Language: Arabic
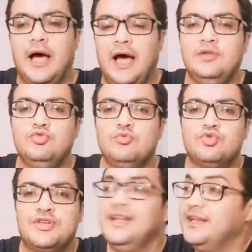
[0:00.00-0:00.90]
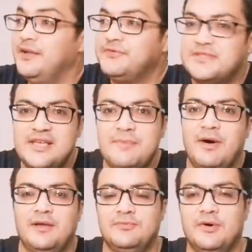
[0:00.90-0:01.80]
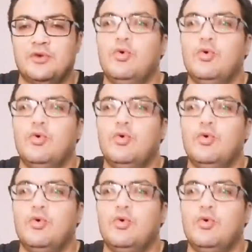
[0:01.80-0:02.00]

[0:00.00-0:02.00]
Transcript: عنده مشكله نفسيه مع الفار